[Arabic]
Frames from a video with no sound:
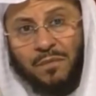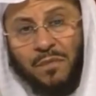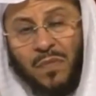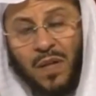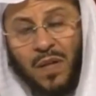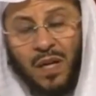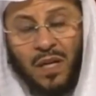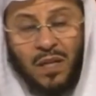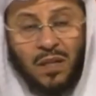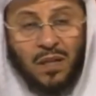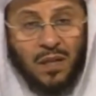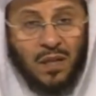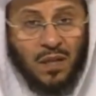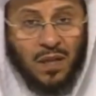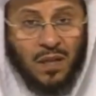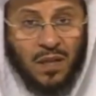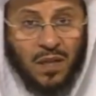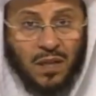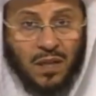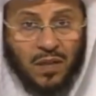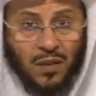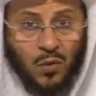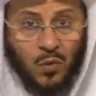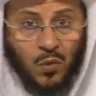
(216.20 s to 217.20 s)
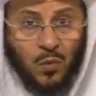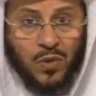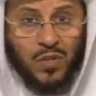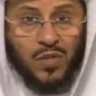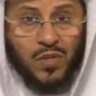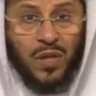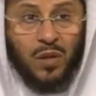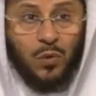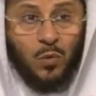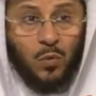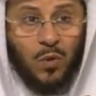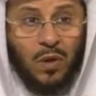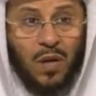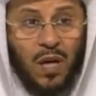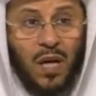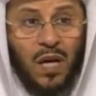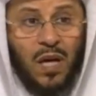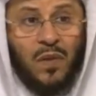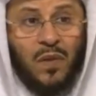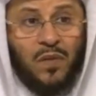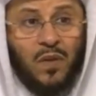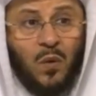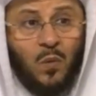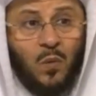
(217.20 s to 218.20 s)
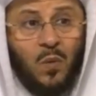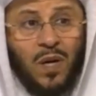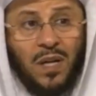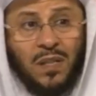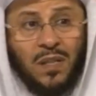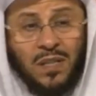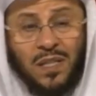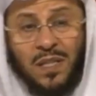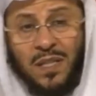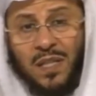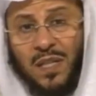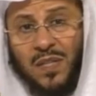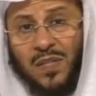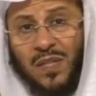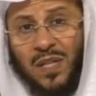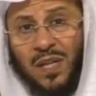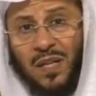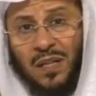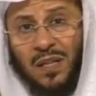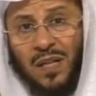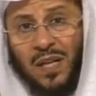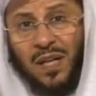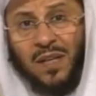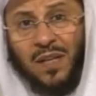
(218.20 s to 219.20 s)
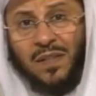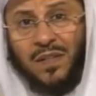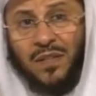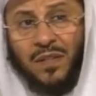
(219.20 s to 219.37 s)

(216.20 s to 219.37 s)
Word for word: الحيض هو يقول حاض الوادي إذا سال حاضة